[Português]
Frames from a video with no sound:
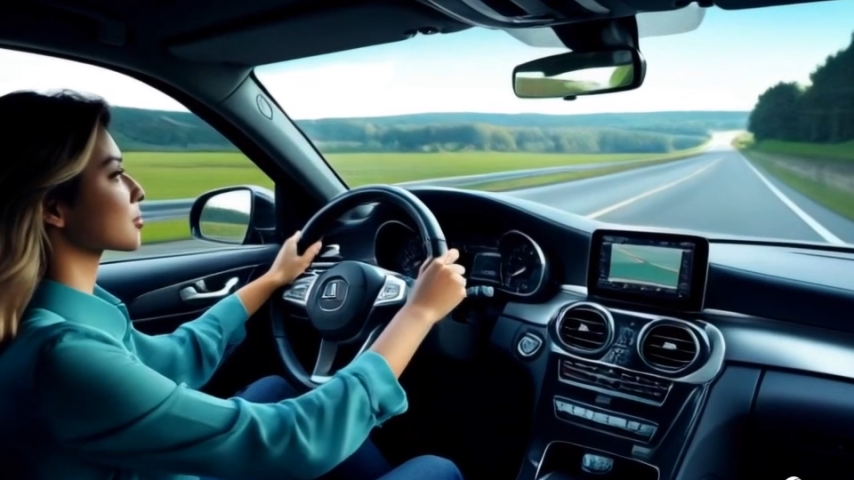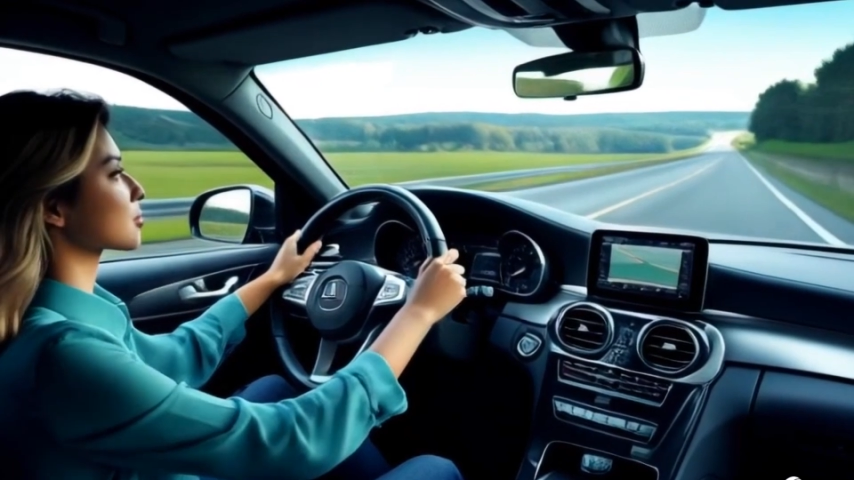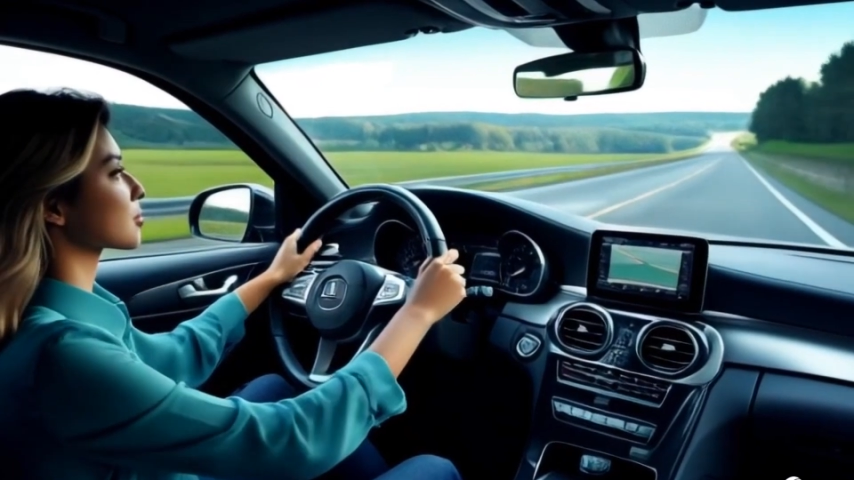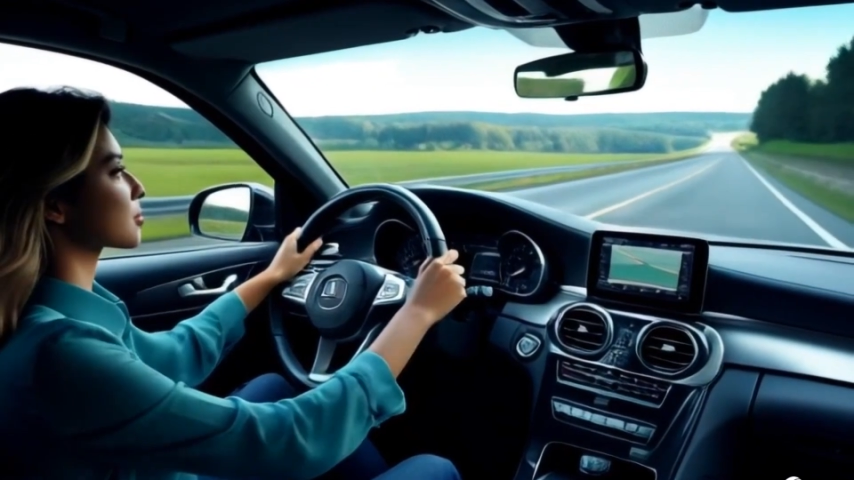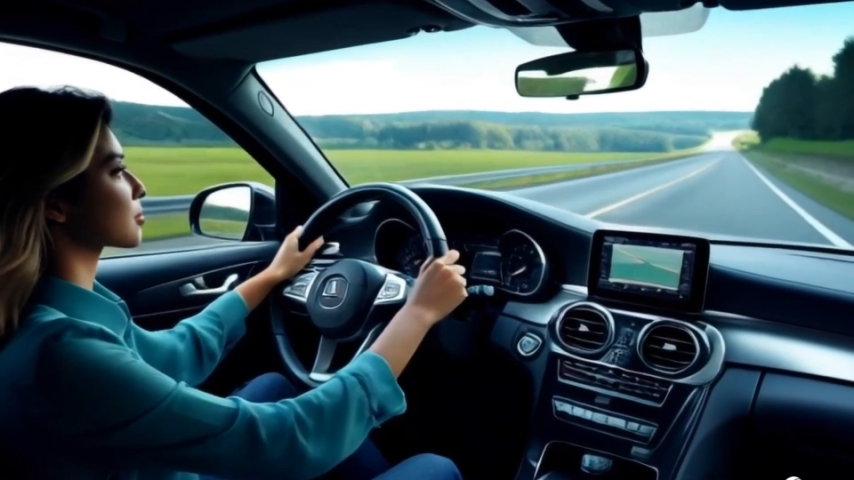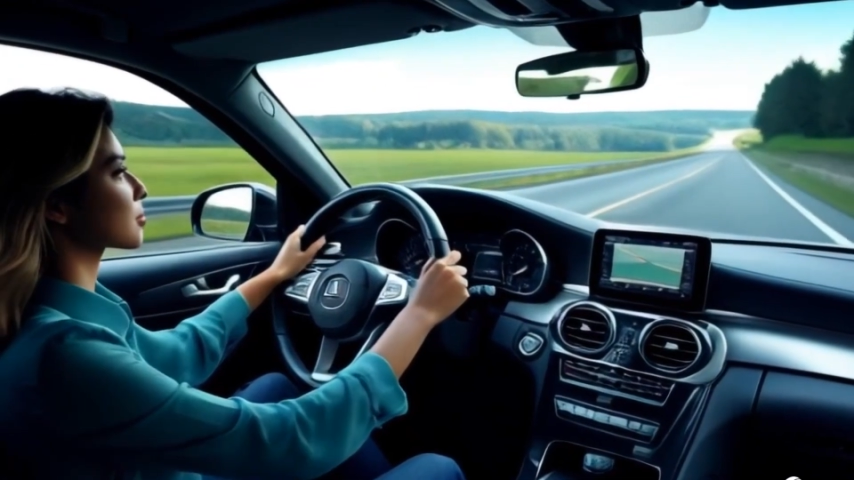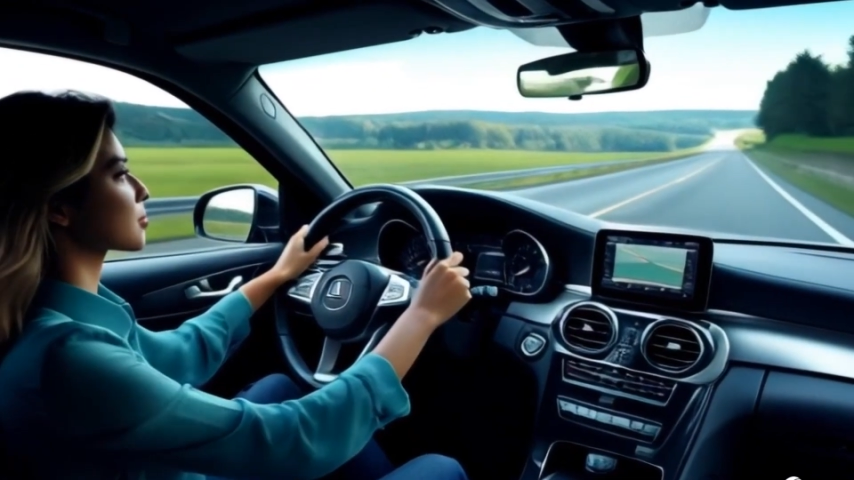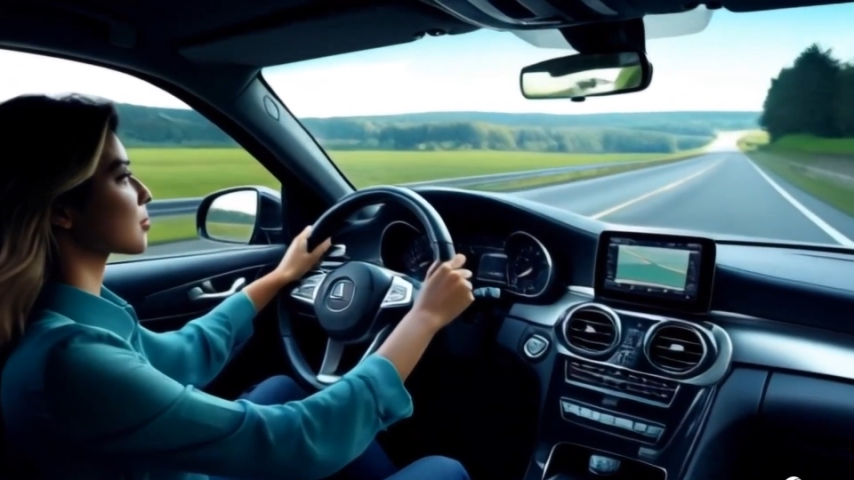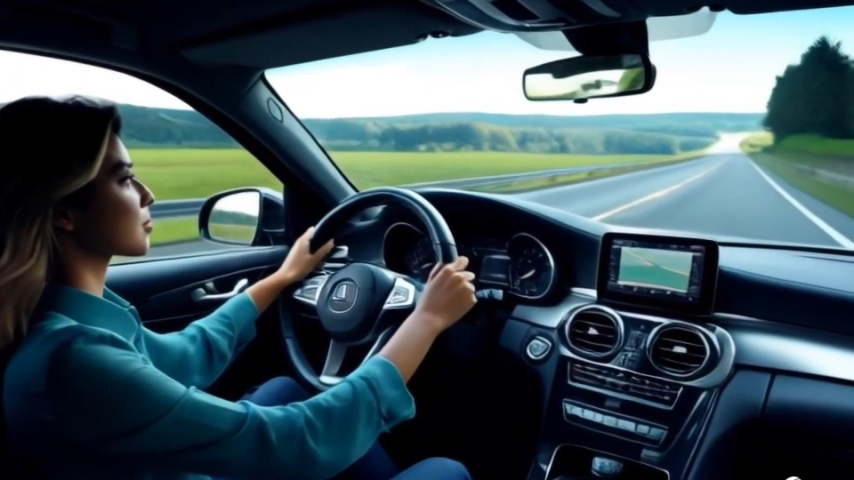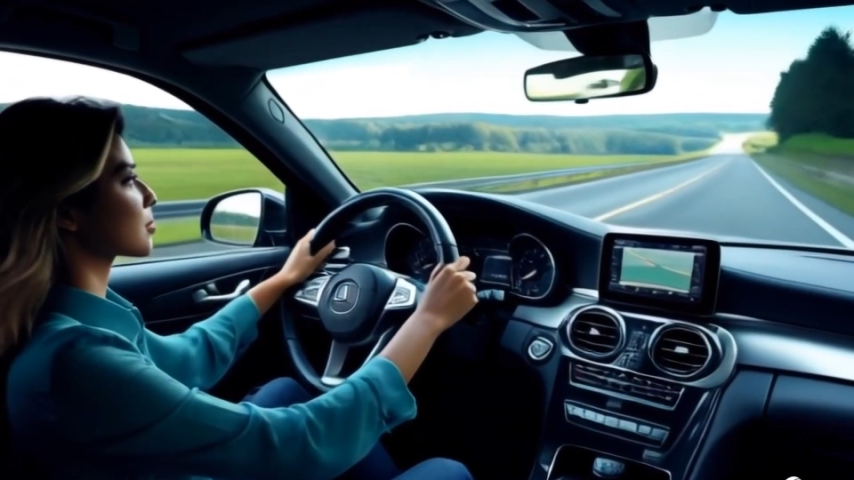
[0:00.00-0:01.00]
próxima
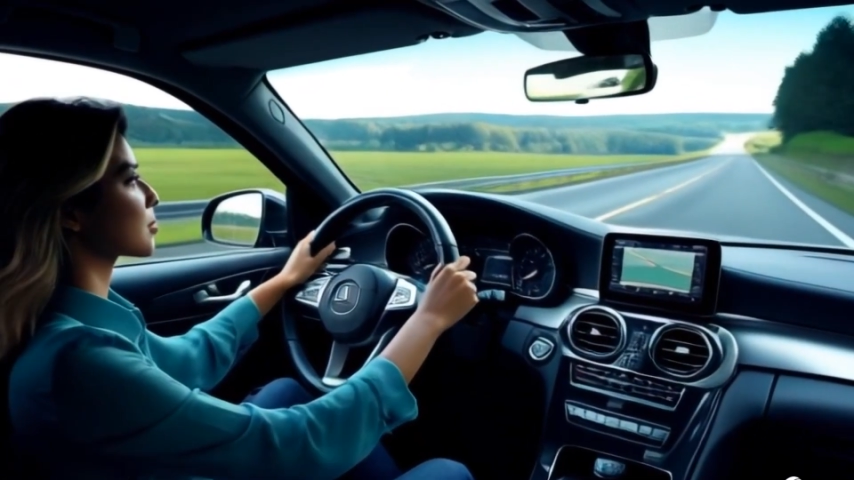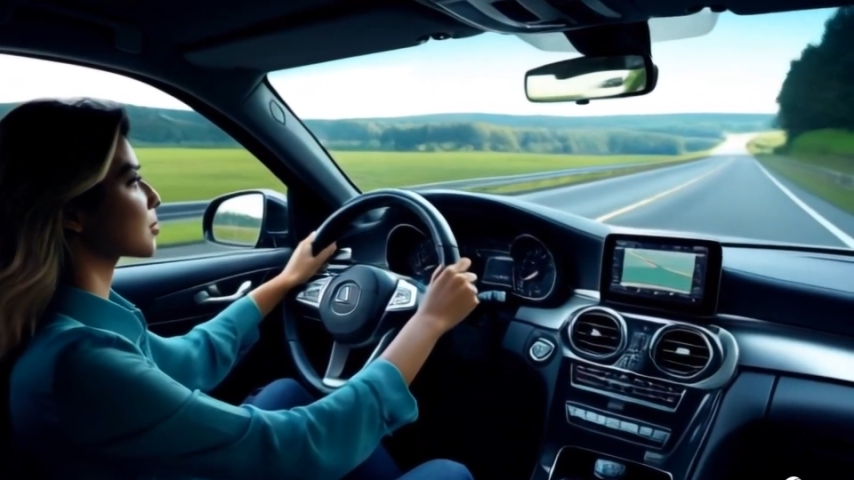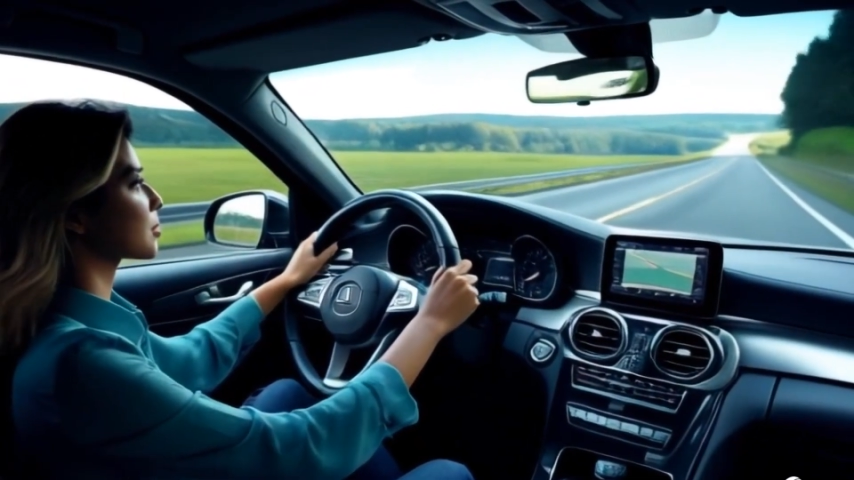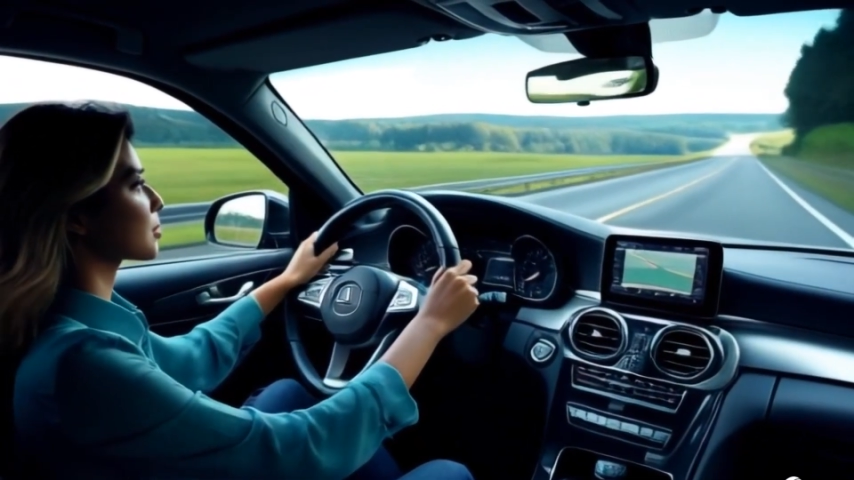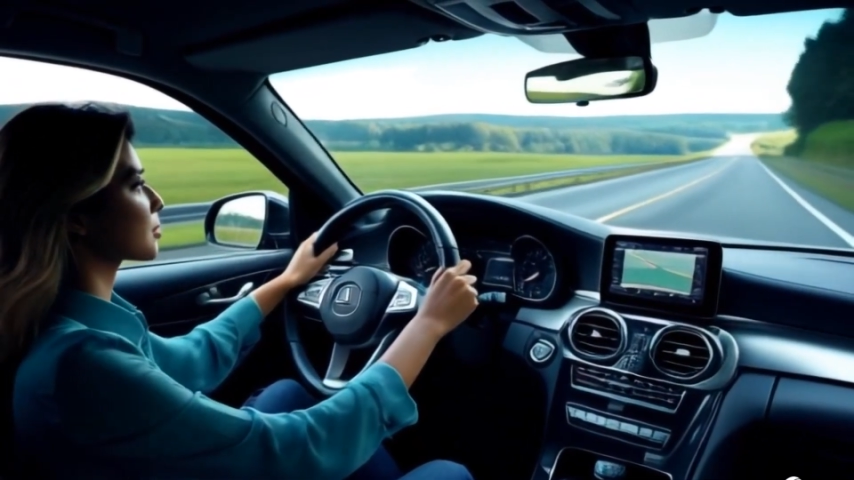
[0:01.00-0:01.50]
tentativa,